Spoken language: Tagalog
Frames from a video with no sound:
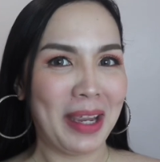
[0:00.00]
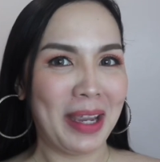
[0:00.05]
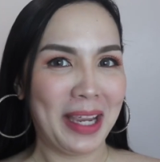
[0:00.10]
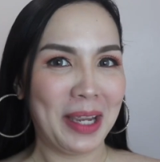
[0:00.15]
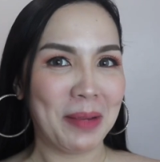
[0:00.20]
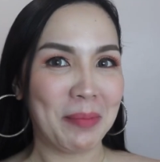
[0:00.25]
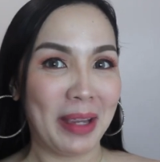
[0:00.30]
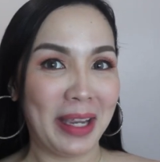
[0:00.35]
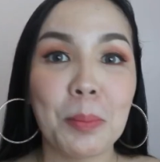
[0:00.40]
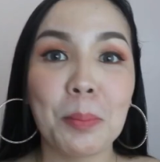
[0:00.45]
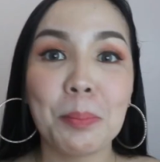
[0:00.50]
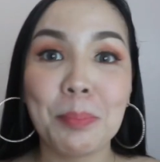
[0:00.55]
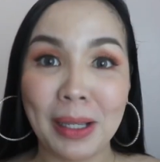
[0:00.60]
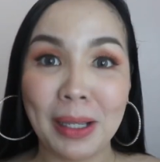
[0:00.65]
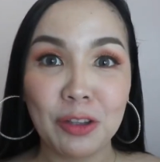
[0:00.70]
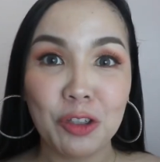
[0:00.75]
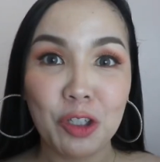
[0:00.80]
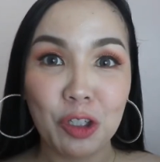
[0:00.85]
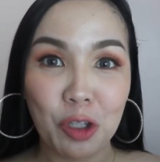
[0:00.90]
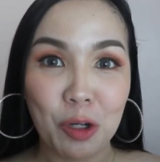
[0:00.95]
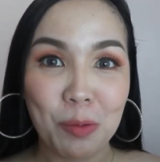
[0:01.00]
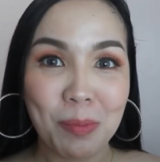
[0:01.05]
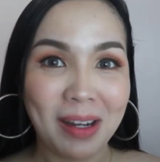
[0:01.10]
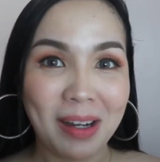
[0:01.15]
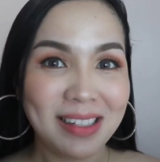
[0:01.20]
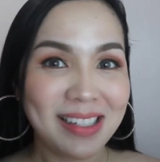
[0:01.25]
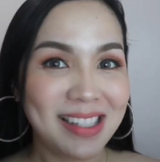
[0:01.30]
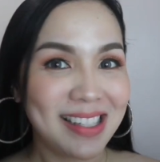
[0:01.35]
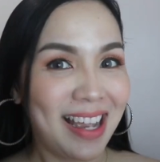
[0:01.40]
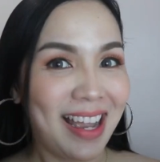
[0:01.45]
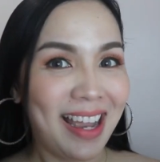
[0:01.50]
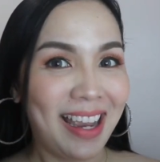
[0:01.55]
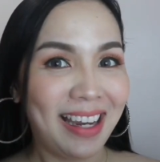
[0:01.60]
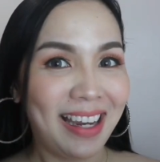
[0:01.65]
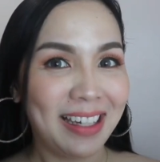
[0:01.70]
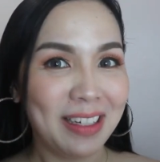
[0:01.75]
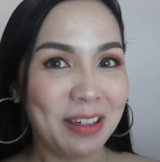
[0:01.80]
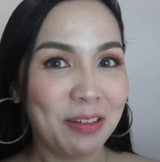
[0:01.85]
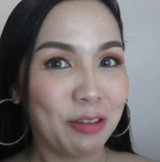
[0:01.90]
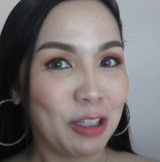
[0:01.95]
ahem, ahem. Bet nito mga Zai,
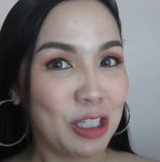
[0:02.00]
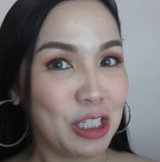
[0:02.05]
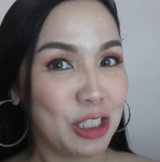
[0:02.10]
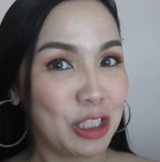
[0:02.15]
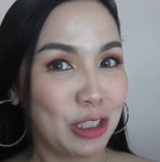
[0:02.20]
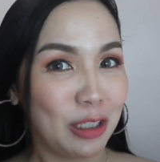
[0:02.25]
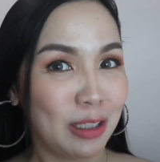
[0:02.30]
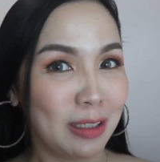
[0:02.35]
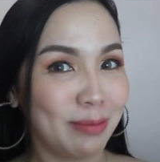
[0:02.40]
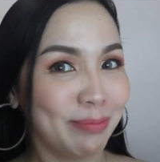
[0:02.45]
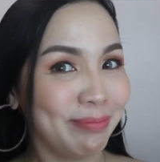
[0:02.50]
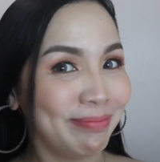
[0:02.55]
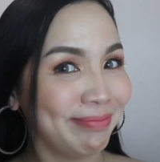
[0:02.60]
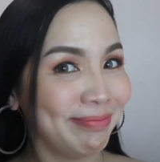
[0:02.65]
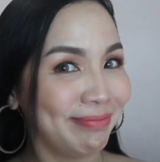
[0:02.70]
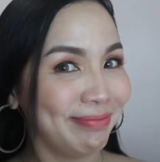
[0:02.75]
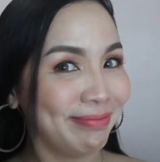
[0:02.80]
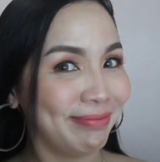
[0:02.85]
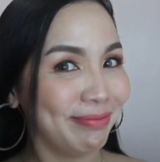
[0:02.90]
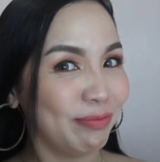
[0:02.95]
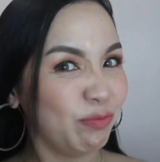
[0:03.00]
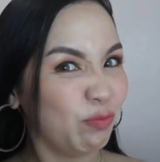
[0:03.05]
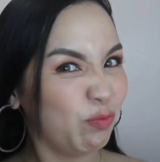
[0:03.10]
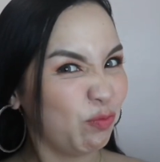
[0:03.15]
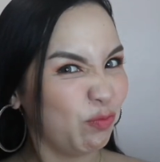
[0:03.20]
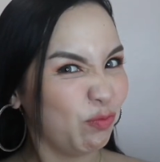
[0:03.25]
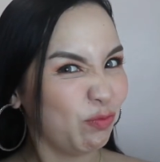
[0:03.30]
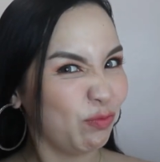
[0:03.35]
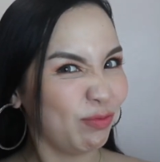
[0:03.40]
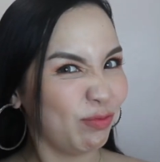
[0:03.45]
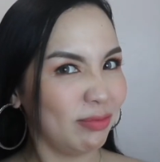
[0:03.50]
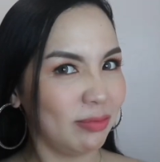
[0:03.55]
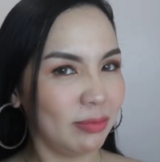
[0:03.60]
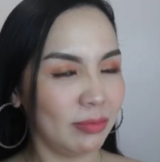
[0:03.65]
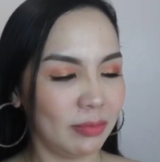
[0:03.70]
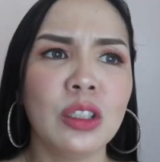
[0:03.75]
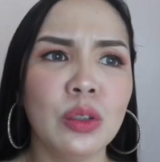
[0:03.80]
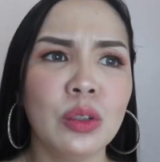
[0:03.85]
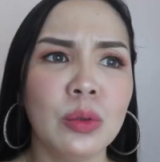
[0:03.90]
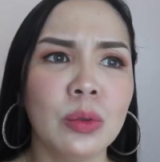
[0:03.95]
for sure. Hmm, hmm.
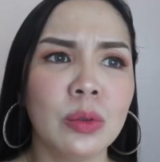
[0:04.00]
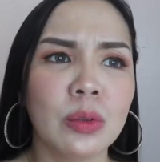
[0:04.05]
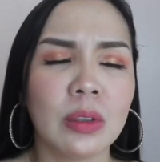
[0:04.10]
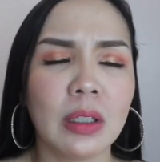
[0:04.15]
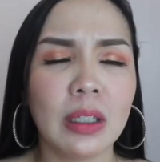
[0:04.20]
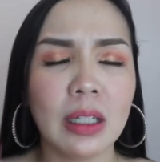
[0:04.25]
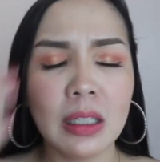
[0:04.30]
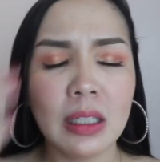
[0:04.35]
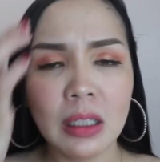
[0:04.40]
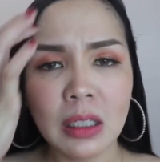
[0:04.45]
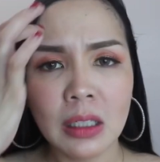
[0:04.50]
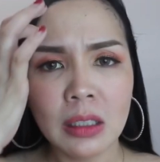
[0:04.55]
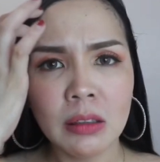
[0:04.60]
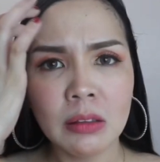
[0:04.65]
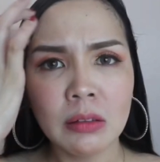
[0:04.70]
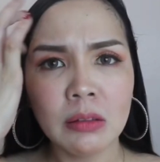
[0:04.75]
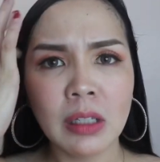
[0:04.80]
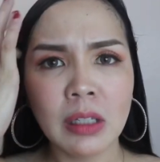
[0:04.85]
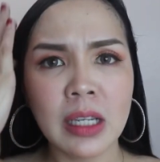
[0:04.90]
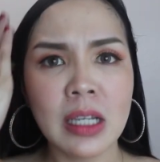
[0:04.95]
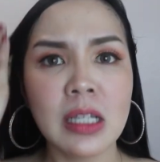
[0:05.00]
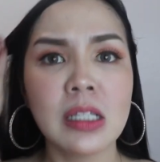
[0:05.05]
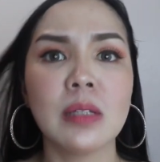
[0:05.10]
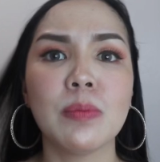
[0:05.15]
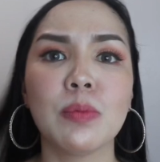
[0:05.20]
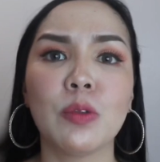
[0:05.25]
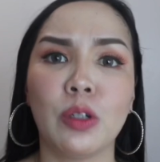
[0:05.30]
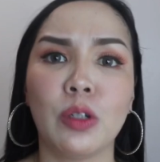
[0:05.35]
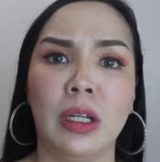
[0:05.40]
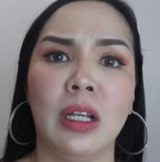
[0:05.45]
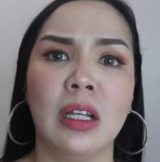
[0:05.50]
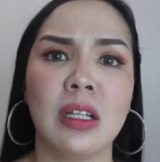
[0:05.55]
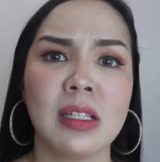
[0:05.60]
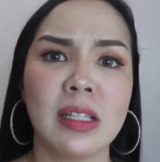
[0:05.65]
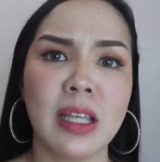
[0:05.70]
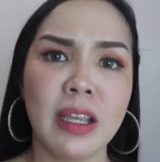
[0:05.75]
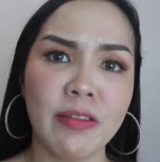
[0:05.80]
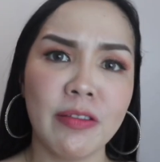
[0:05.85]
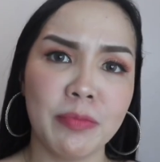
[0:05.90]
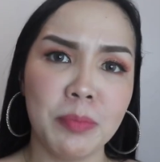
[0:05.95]
No, and then, naisip ko rin,
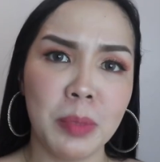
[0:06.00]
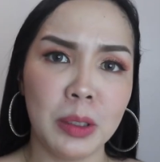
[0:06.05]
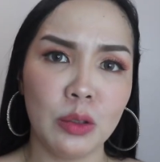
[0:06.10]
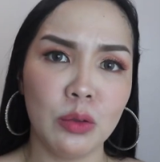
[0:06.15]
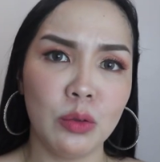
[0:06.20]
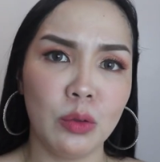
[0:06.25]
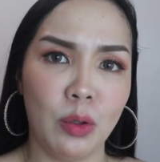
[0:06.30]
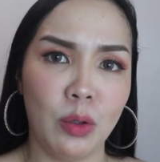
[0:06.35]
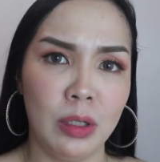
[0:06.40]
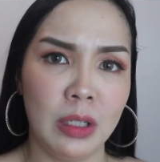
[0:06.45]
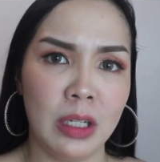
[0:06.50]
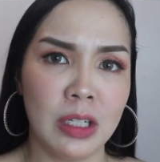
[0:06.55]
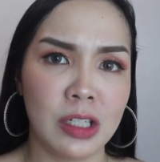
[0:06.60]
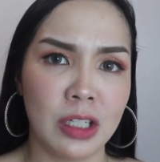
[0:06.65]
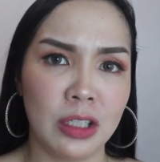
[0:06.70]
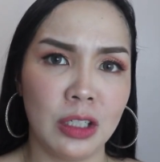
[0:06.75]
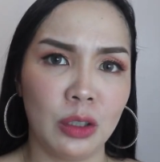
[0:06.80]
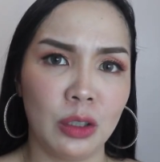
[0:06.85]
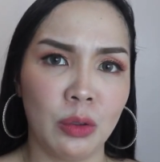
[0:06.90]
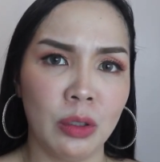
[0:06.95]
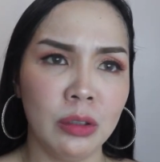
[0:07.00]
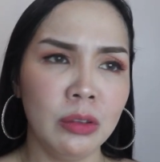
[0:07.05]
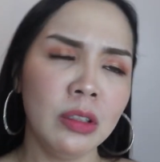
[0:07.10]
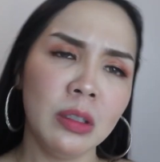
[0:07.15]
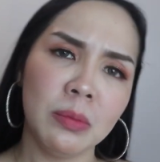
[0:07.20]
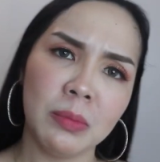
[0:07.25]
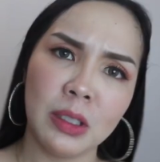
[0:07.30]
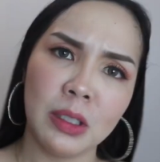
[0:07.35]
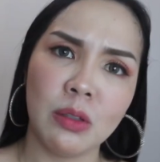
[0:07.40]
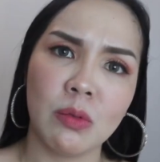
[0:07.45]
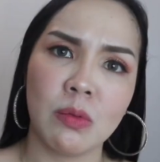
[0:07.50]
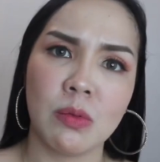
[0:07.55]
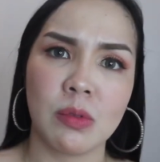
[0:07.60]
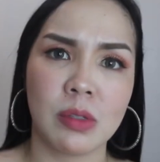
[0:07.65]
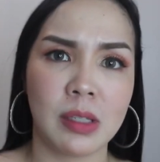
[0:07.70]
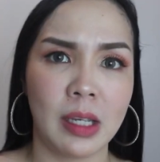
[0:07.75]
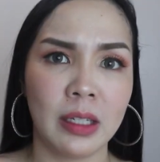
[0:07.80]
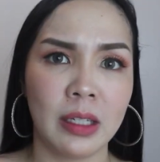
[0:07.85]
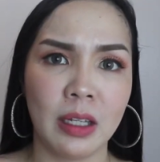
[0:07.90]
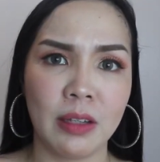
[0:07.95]
safe ba tong collagen na to? Ano naman yung
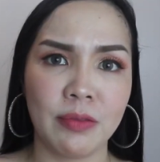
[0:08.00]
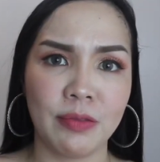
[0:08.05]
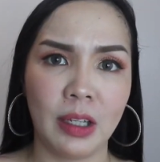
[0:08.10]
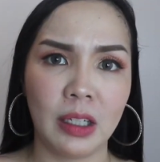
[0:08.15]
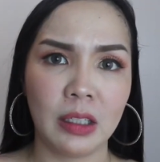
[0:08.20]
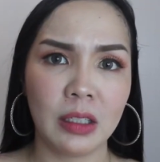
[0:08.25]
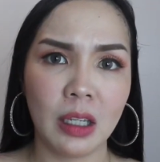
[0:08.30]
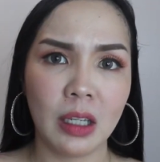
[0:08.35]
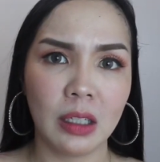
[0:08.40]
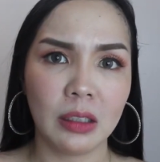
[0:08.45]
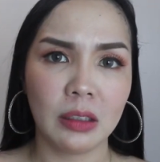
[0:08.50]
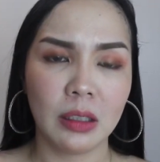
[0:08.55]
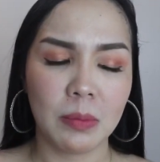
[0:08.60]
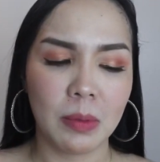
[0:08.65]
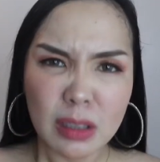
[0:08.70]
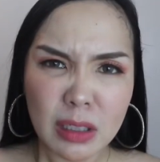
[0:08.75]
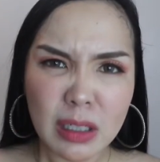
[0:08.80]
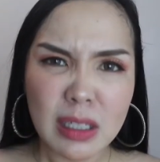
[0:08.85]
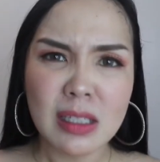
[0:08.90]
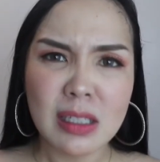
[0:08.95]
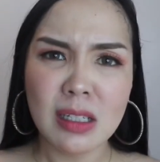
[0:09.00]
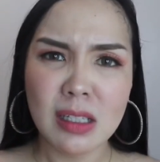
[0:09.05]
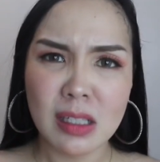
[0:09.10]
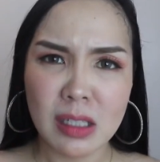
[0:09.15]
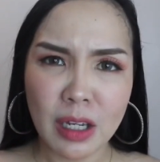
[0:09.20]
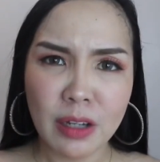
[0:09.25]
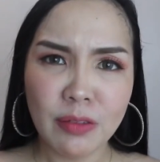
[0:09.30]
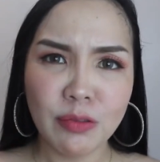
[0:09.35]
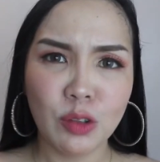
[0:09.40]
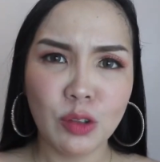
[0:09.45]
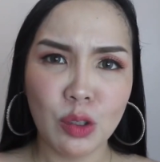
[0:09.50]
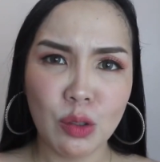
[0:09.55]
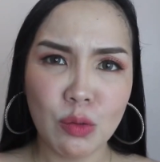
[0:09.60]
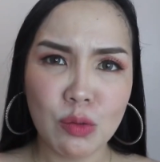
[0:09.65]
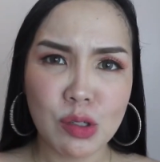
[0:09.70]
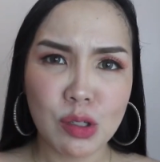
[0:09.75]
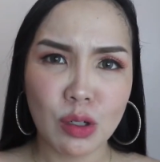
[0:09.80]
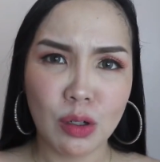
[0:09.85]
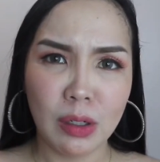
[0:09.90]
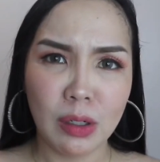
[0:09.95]
side effect niya, diba? Is it safe to
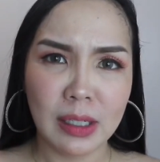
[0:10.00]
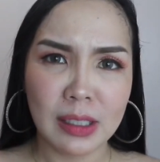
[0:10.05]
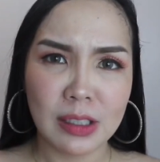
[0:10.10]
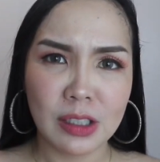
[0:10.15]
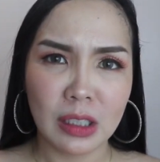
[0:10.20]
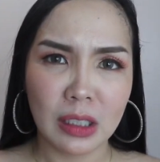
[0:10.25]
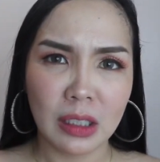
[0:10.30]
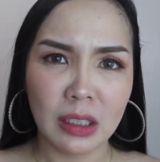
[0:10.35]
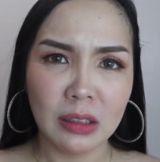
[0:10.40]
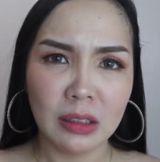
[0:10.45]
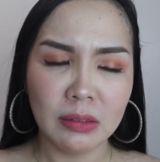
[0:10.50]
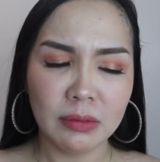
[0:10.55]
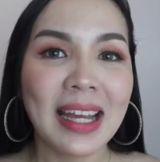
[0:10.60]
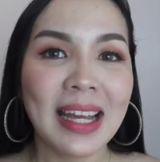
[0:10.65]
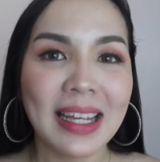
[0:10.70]
use collagen?